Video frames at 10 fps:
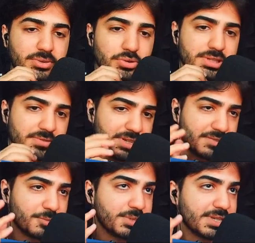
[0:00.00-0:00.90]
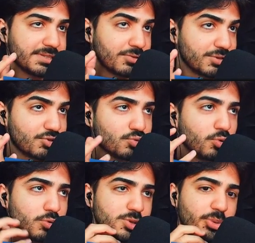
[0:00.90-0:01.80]
durch, weil ich will mich jetzt auch nicht zu
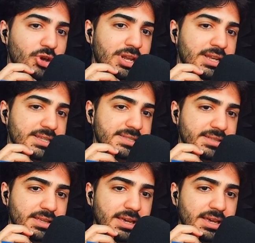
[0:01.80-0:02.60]
groß spoilern lassen.